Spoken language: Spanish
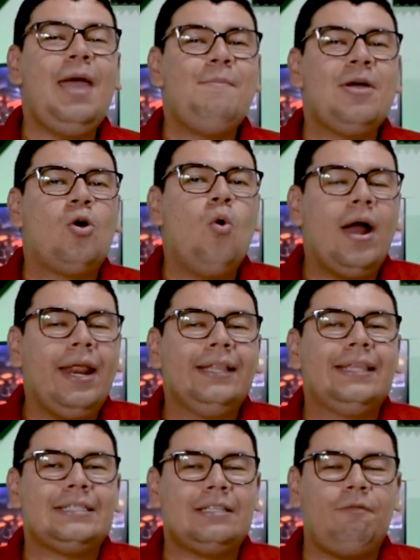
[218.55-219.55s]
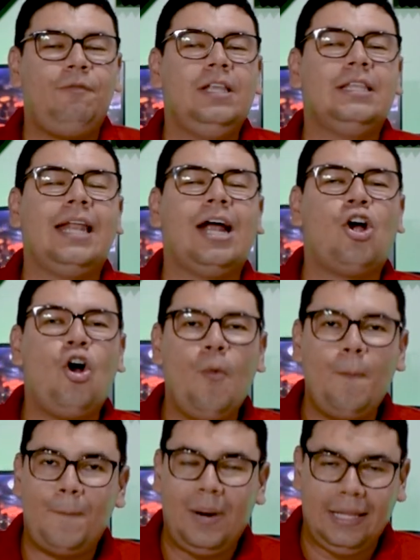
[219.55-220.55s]
M40 se filtra
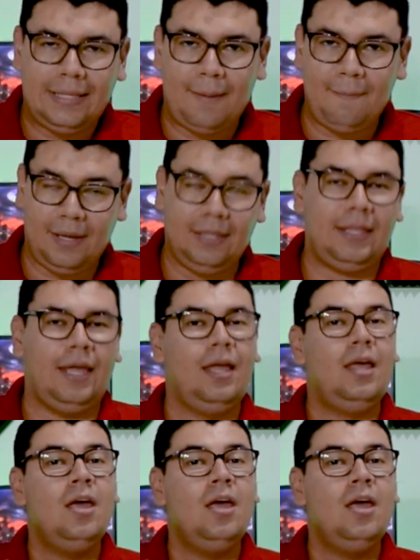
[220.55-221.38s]
completamente.